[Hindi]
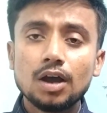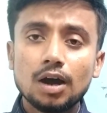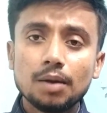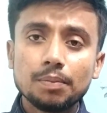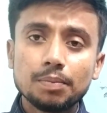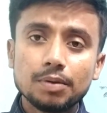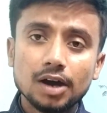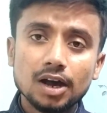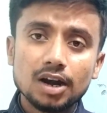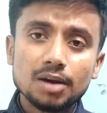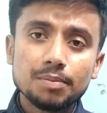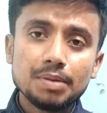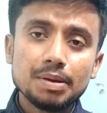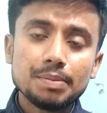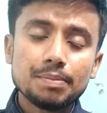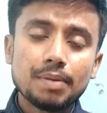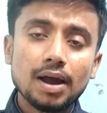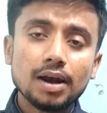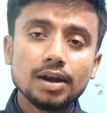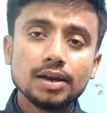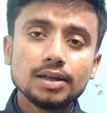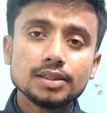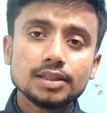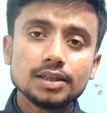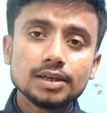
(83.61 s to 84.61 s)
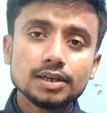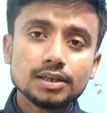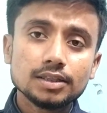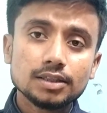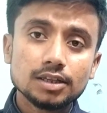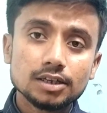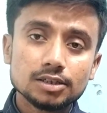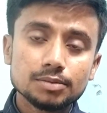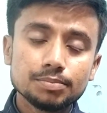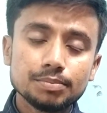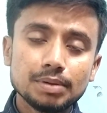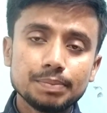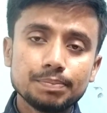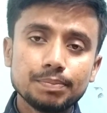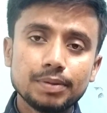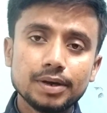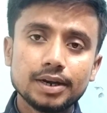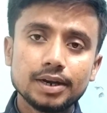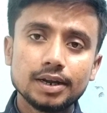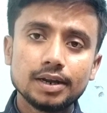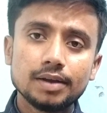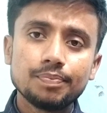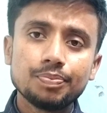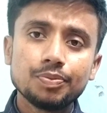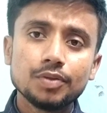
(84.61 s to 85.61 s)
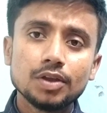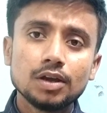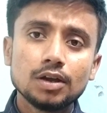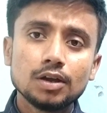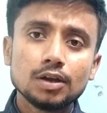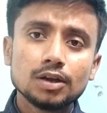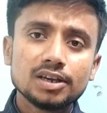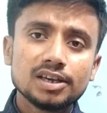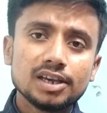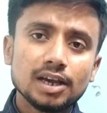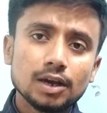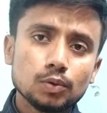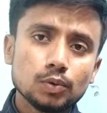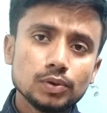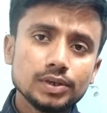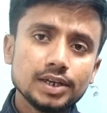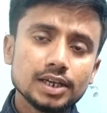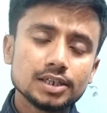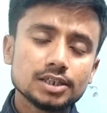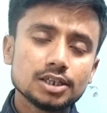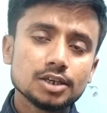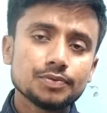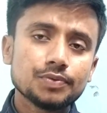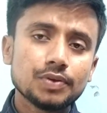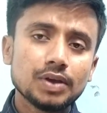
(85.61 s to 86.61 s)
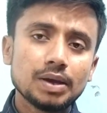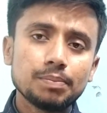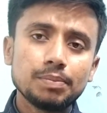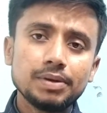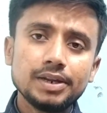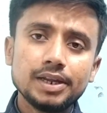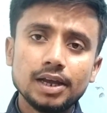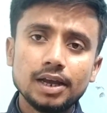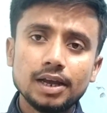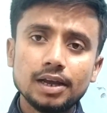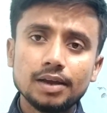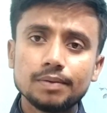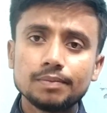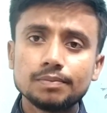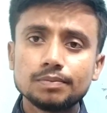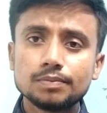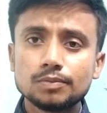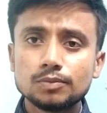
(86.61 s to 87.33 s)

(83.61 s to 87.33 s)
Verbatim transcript: अब घर में मान लेते हैं कि दस मेंबर है क्या कोई ऐसा फैमिली है